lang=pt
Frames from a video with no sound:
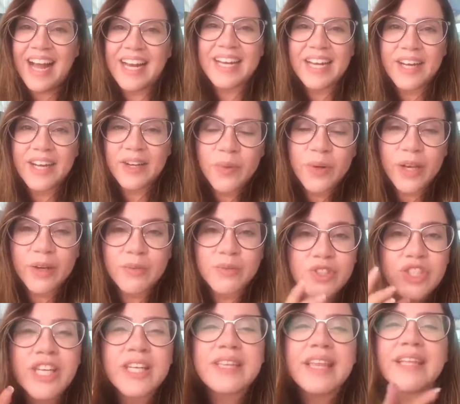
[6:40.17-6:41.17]
Aleluia.
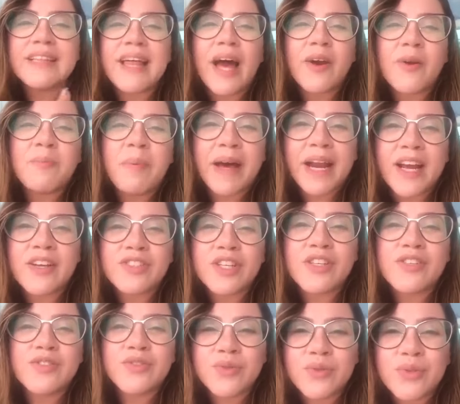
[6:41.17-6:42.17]
Um dia tentaram parar
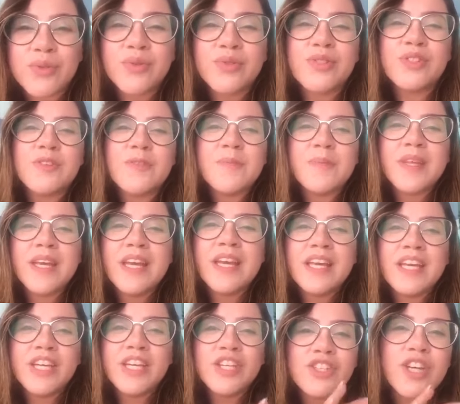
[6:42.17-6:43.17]
Jesus
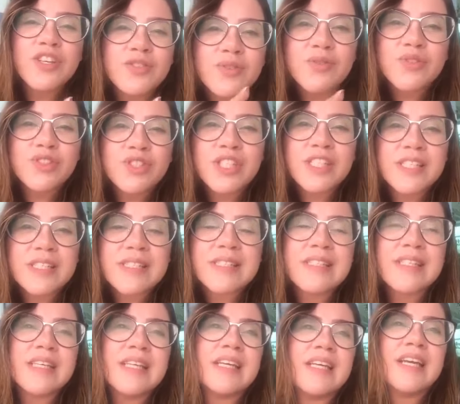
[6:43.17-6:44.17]
e Jesus
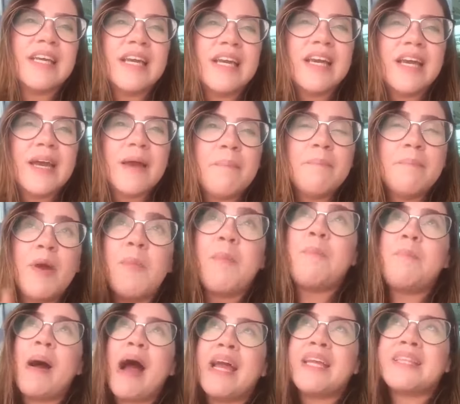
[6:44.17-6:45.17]
disse:
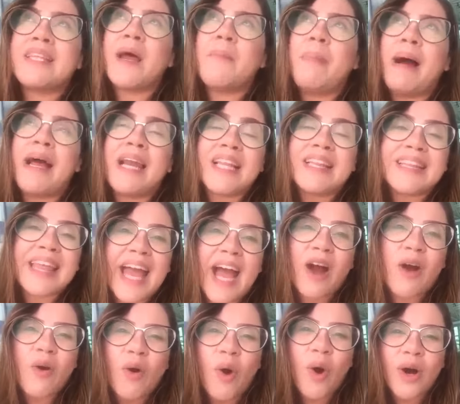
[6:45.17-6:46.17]
Meu pai trabalha
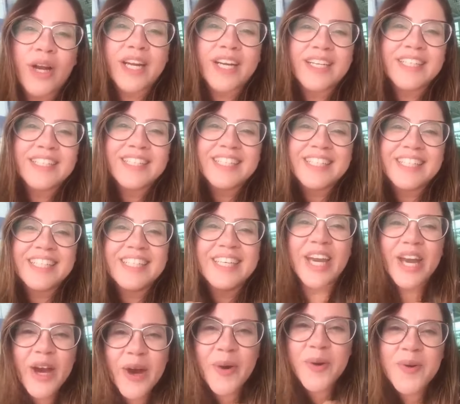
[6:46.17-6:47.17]
até agora
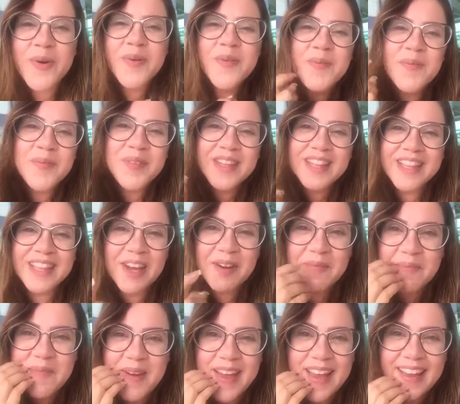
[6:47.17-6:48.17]
e eu
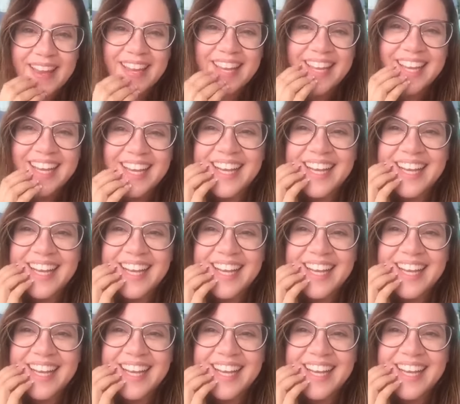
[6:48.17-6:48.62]
também.